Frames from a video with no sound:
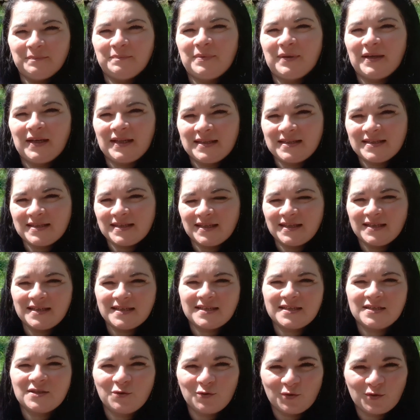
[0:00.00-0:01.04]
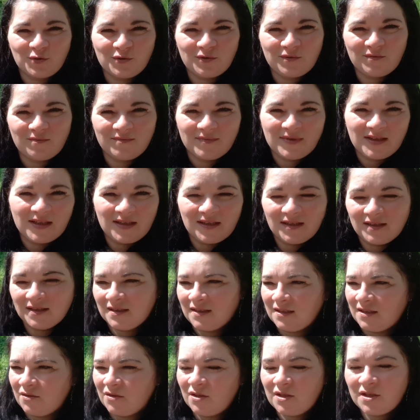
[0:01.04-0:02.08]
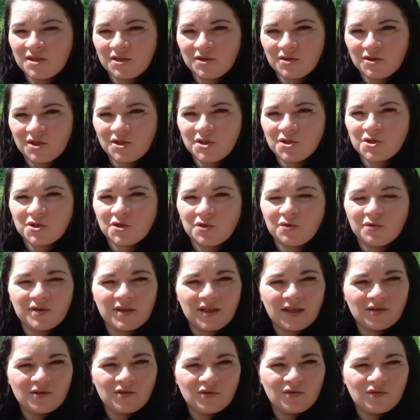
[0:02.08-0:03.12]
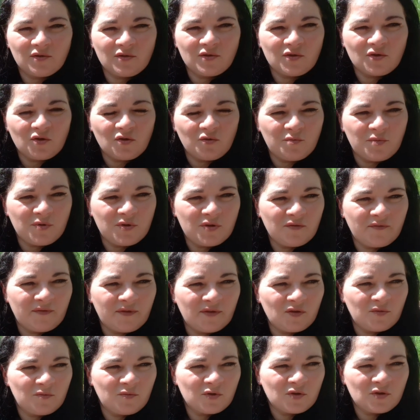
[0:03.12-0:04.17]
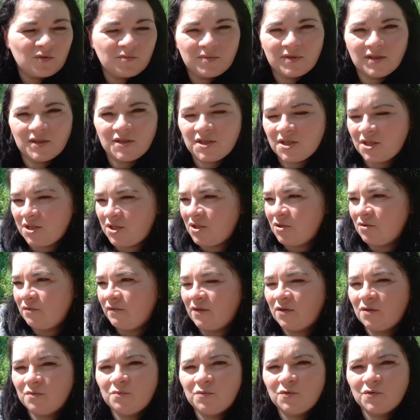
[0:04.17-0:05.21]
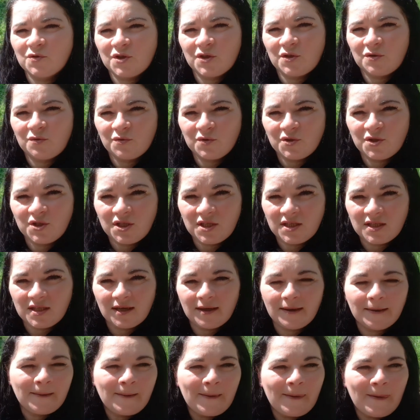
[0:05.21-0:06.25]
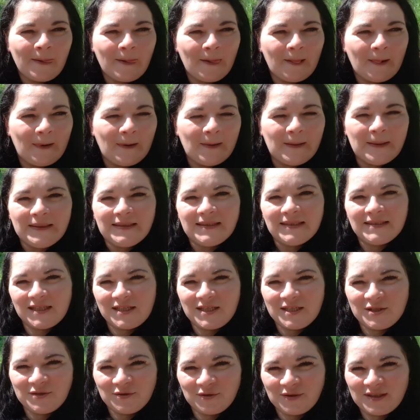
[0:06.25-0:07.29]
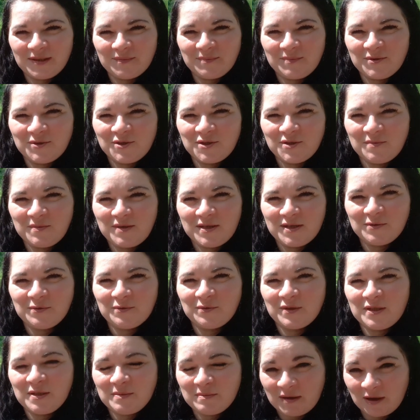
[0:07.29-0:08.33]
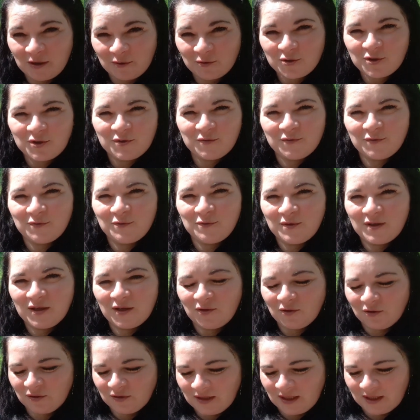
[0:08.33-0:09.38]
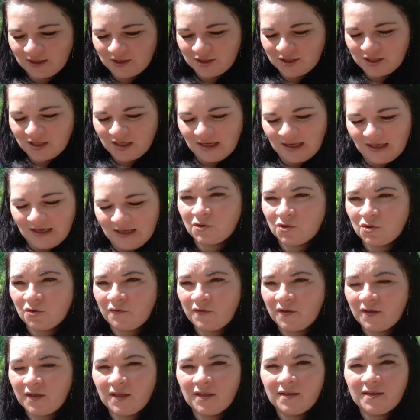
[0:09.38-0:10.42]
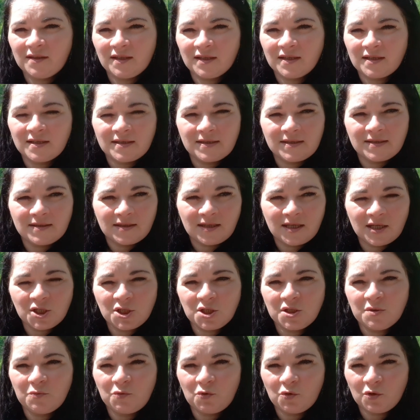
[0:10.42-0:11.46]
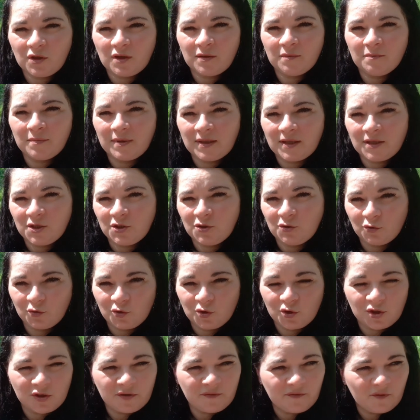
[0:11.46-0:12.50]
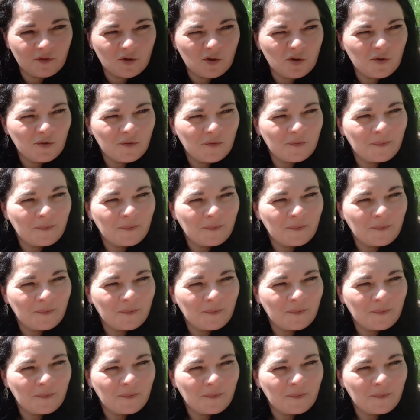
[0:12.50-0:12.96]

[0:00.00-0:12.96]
praca jest to to jest ciężko, tak, co to zrobić. No wiadomo, są te dzieci, no wiadomo, że rodzina i te dzieci stoją na pierwszym miejscu, to nie ma o czym w ogóle gadać. Człowiek jednak z każdym rokiem bardziej dojrzywo